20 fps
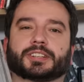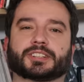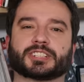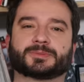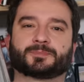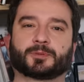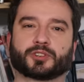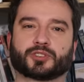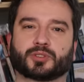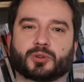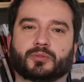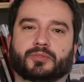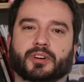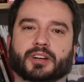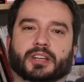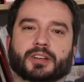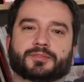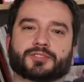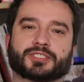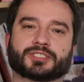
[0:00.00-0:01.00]
Teraz proszę
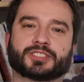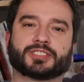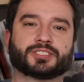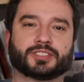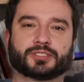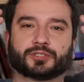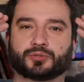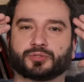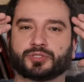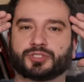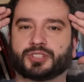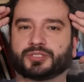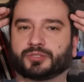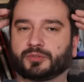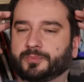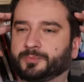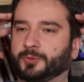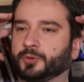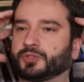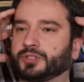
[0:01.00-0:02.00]
uwagę wszystkich tych, którzy
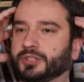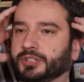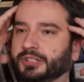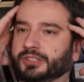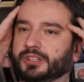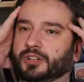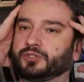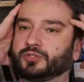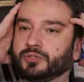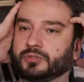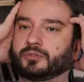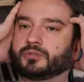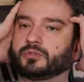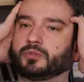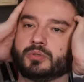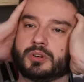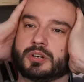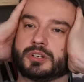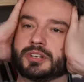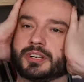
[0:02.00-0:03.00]
siedzą w biurze i tak czują,
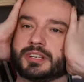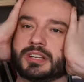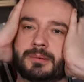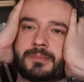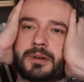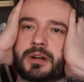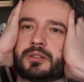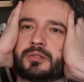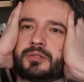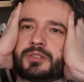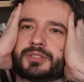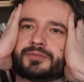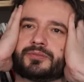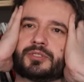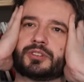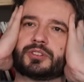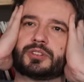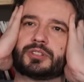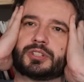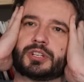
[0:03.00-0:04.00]
kurczę, jak ja marnuję
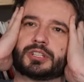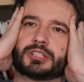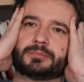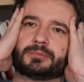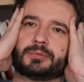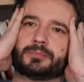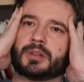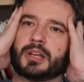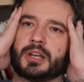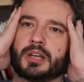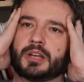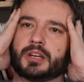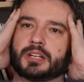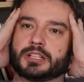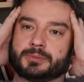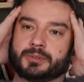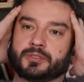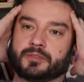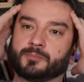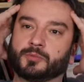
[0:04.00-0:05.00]
swoje życie. Gdybym,
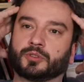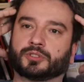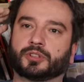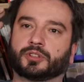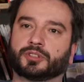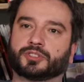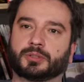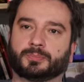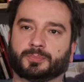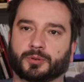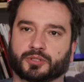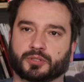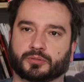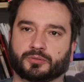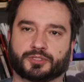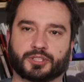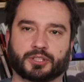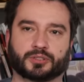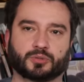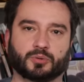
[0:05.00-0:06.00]
gdybym w młodości
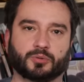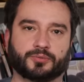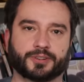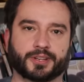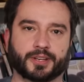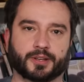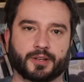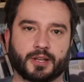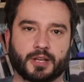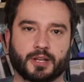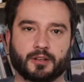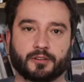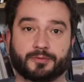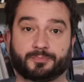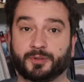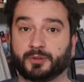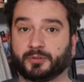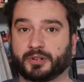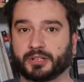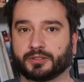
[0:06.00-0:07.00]
poszedł w siatkówkę, w
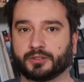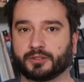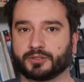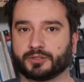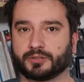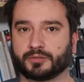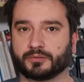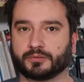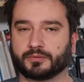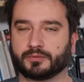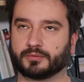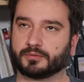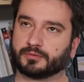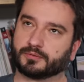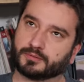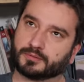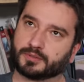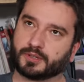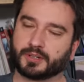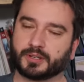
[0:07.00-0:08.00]
piłkę nożną,
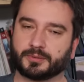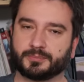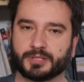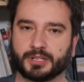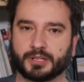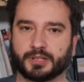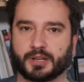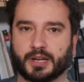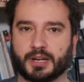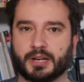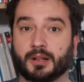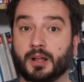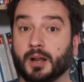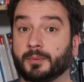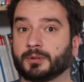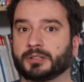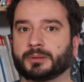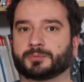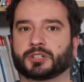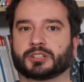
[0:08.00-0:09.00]
trochę mniej, ale
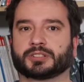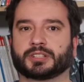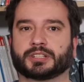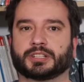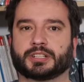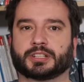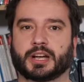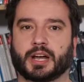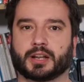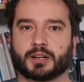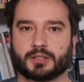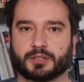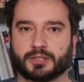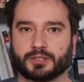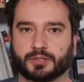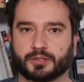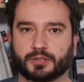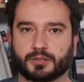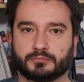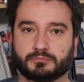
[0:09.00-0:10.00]
albo na przykład taki
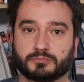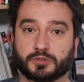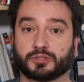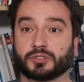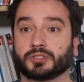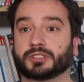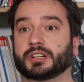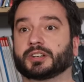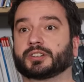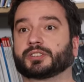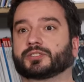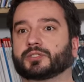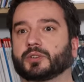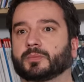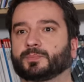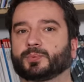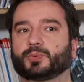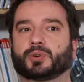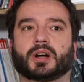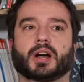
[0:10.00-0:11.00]
karling, to no to teraz
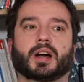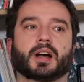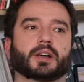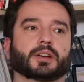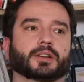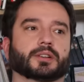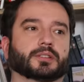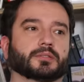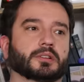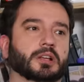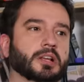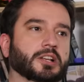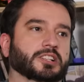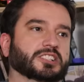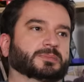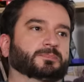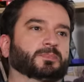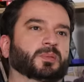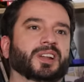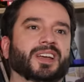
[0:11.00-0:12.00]
co? Puchary,
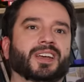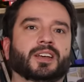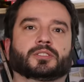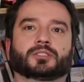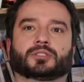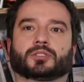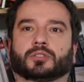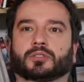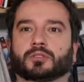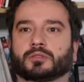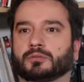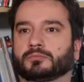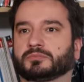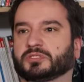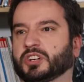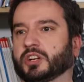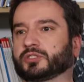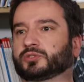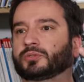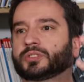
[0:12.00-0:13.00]
splendor,
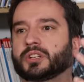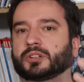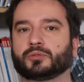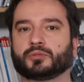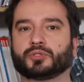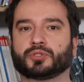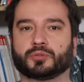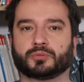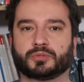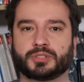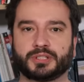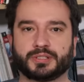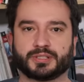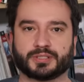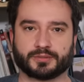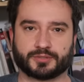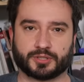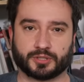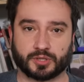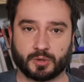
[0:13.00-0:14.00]
szacunek ludzi
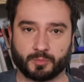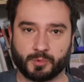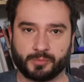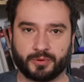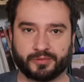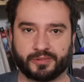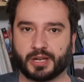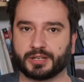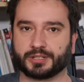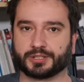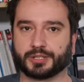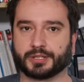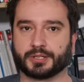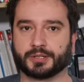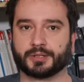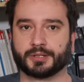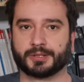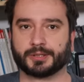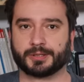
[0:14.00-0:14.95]
ulicy, wszystko byłoby wasze.